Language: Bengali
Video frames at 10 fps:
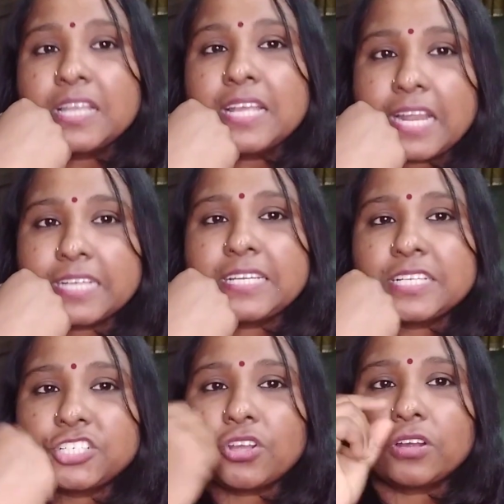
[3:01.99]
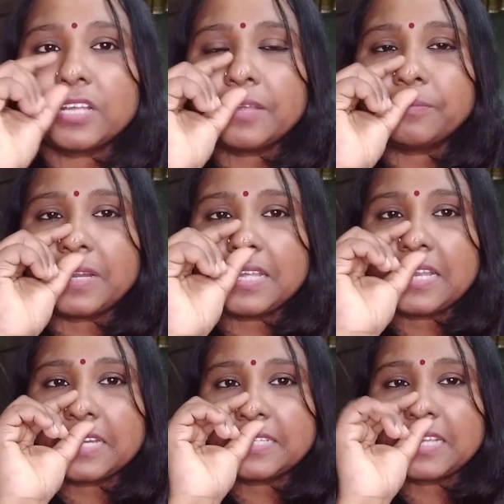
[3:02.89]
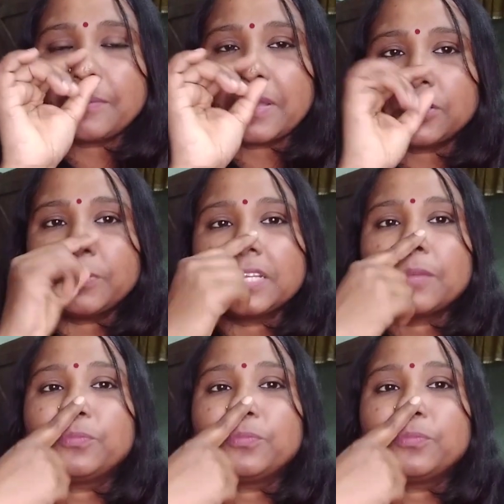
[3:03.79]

ইলেকট্রিক শকে মানে ইলেকট্রিকের মাধ্যমে এটাকে